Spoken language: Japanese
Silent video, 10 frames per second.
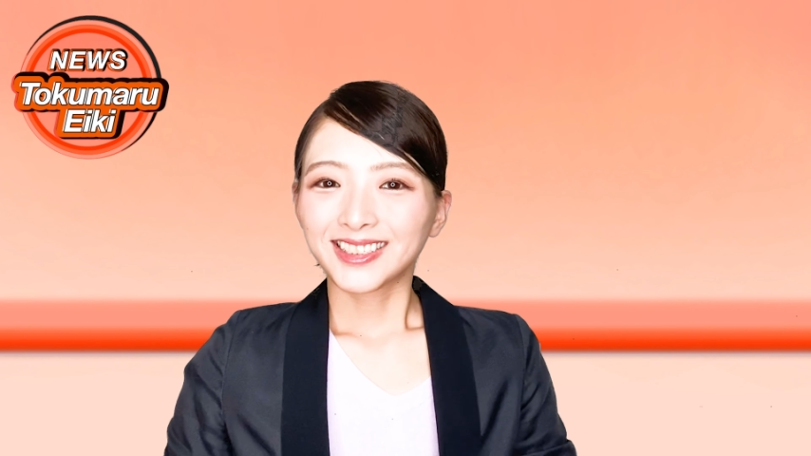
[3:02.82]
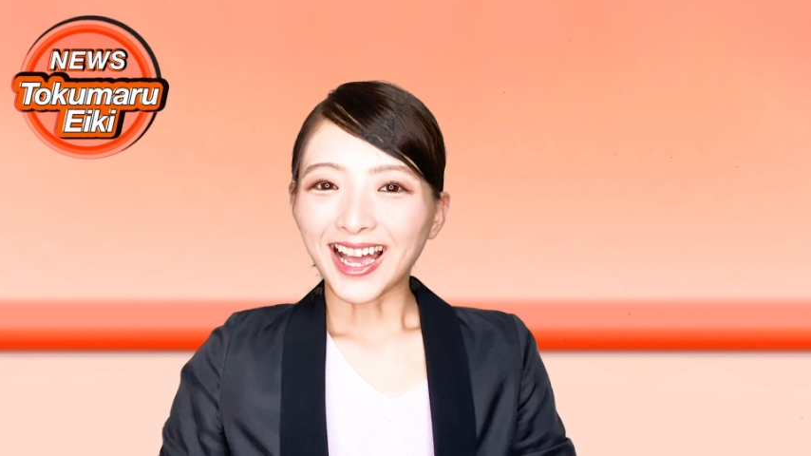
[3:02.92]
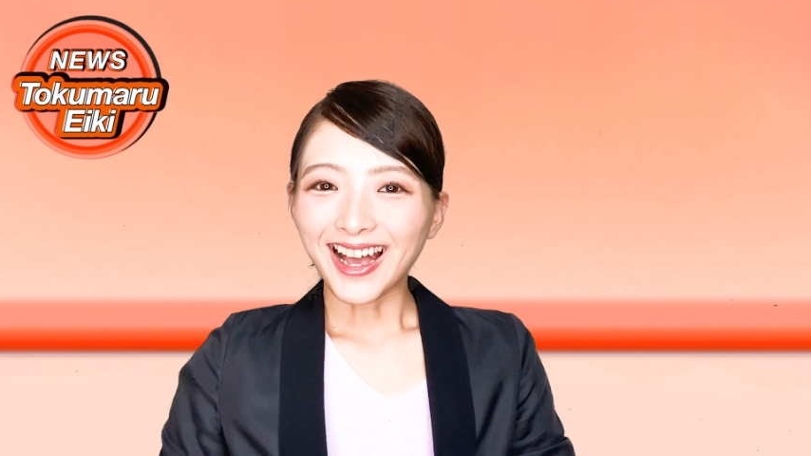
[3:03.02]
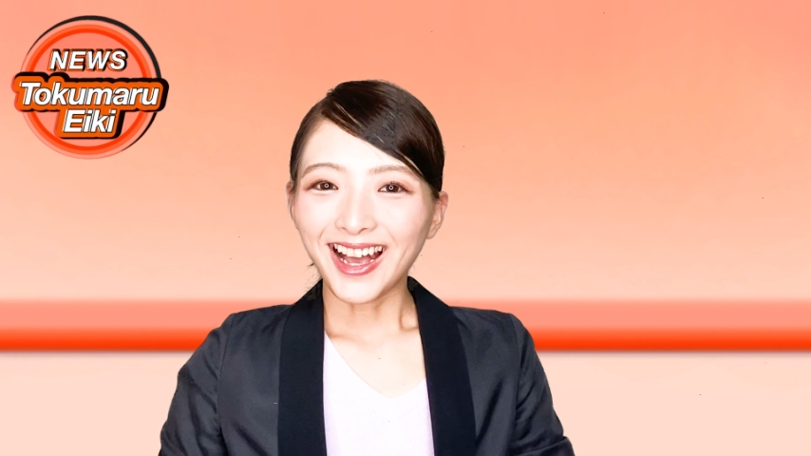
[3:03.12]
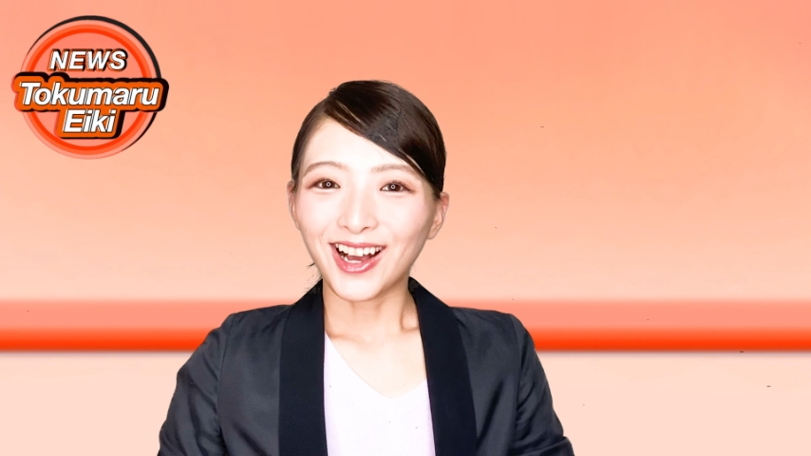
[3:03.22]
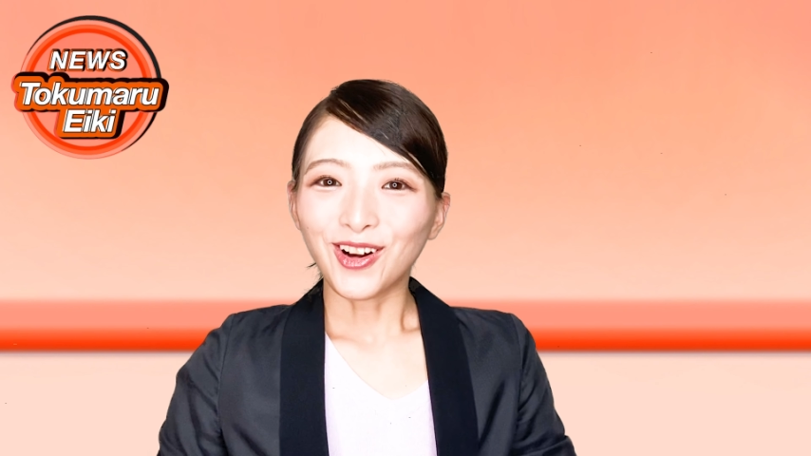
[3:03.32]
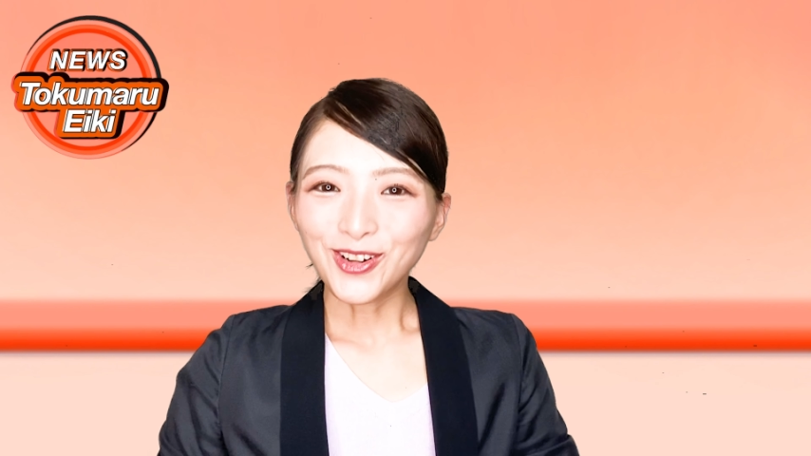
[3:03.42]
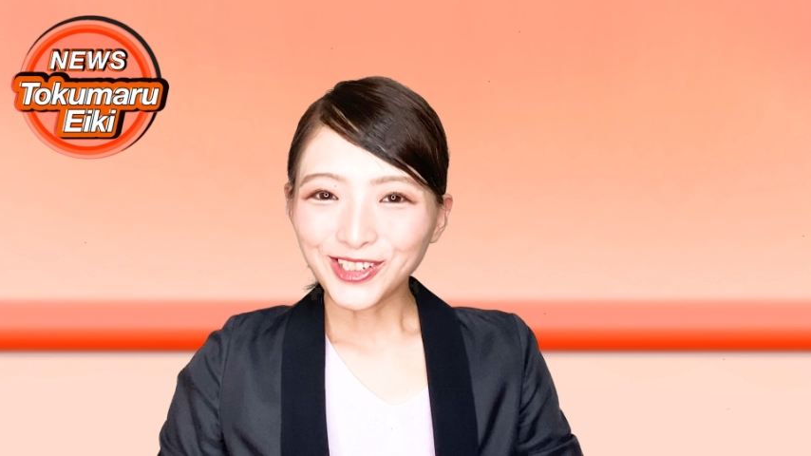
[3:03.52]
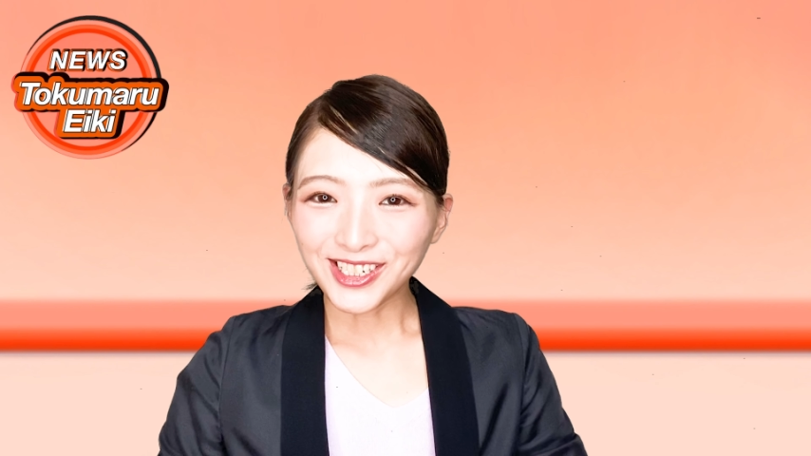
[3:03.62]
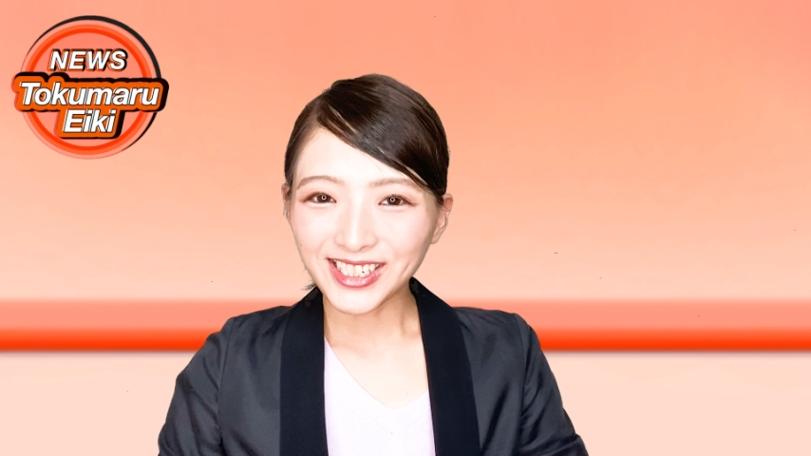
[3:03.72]
さ
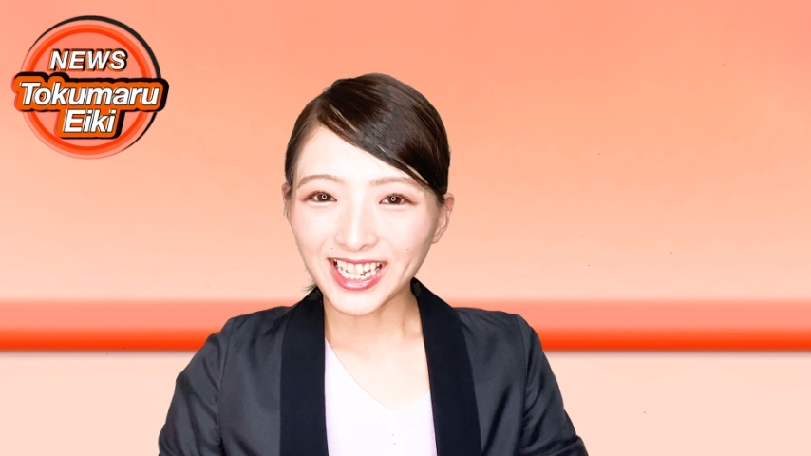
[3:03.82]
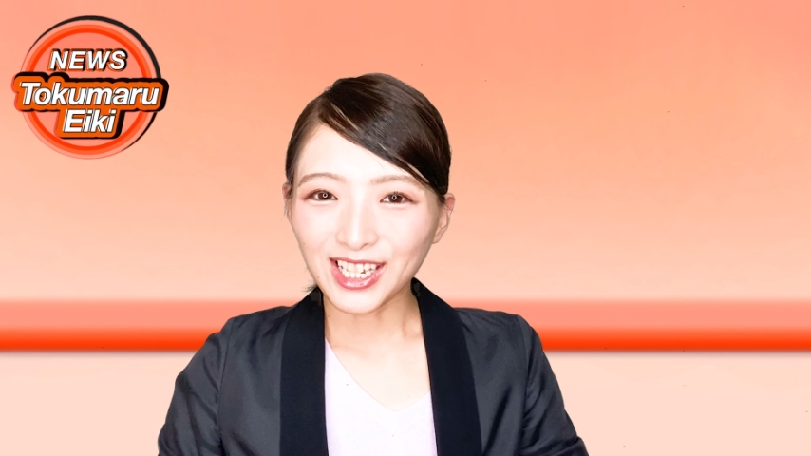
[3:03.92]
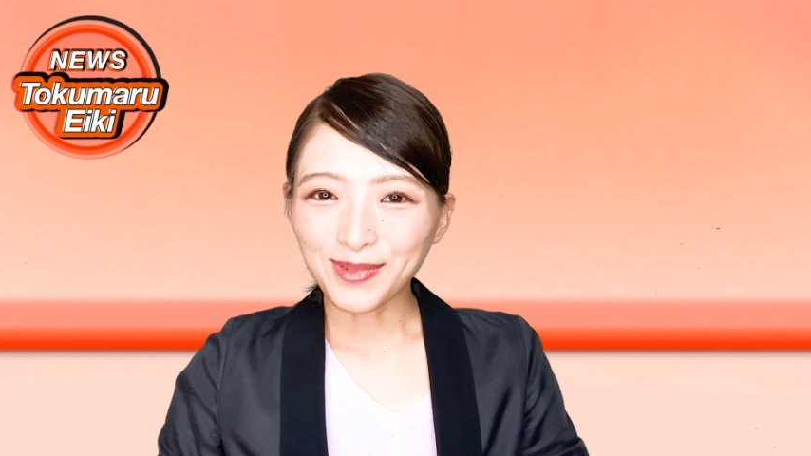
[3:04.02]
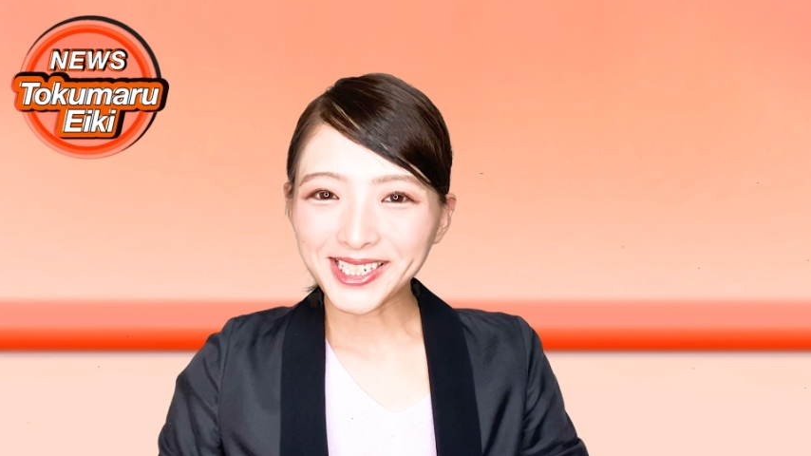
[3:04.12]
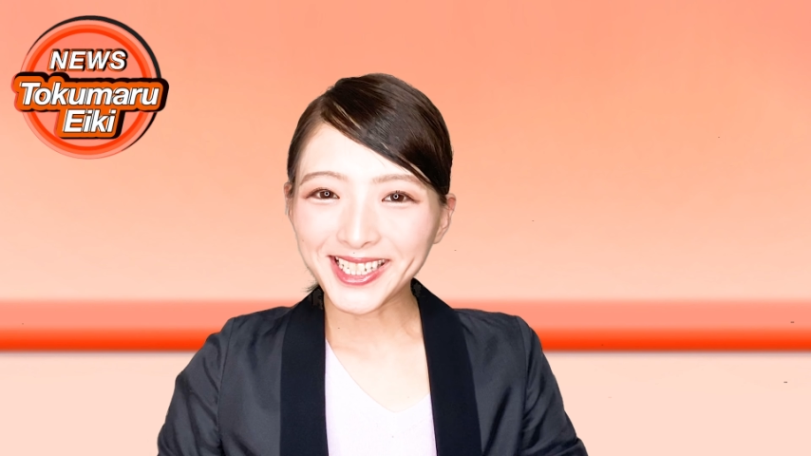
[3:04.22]
あお送りしてきま